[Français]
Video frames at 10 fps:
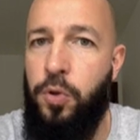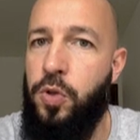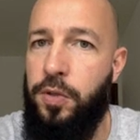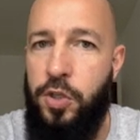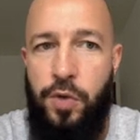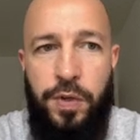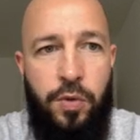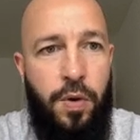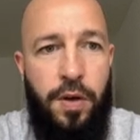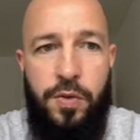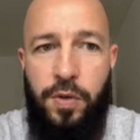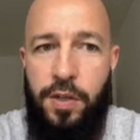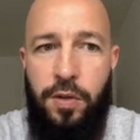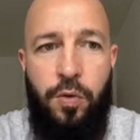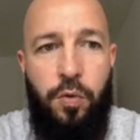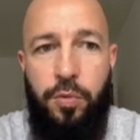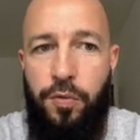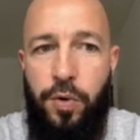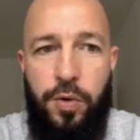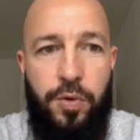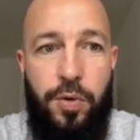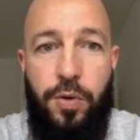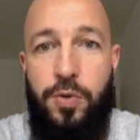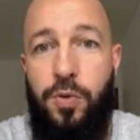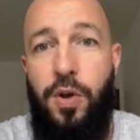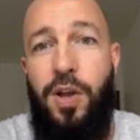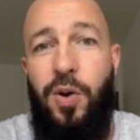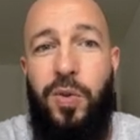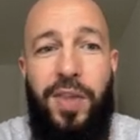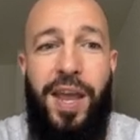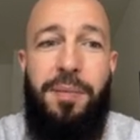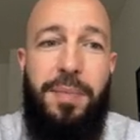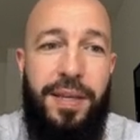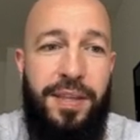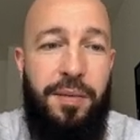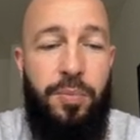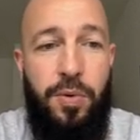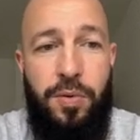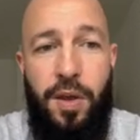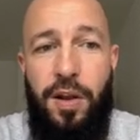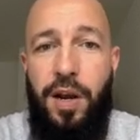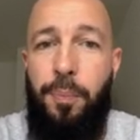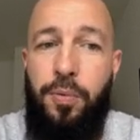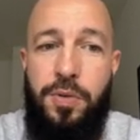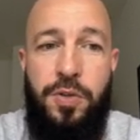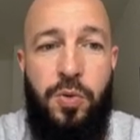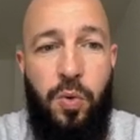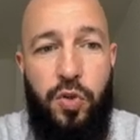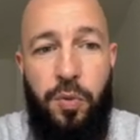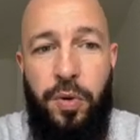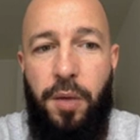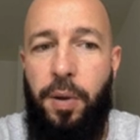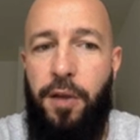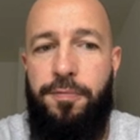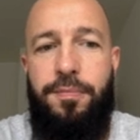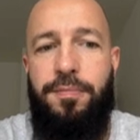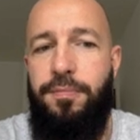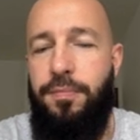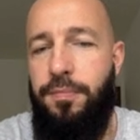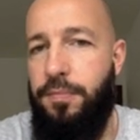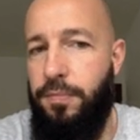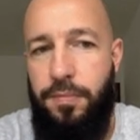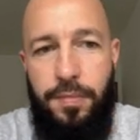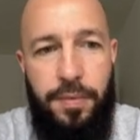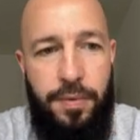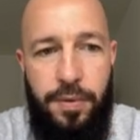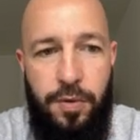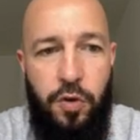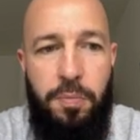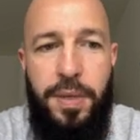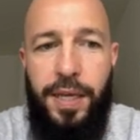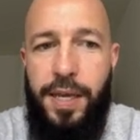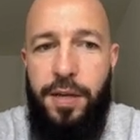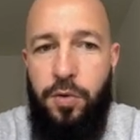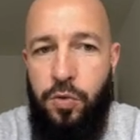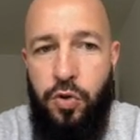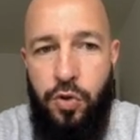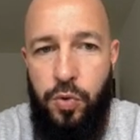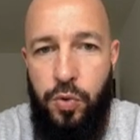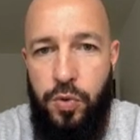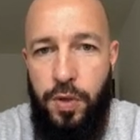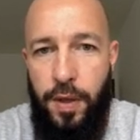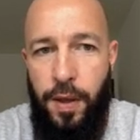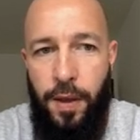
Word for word: pourcentage de victoire, sur les nombre dover sur le timing des buts, la position au championnat, bref, une myriade de choses.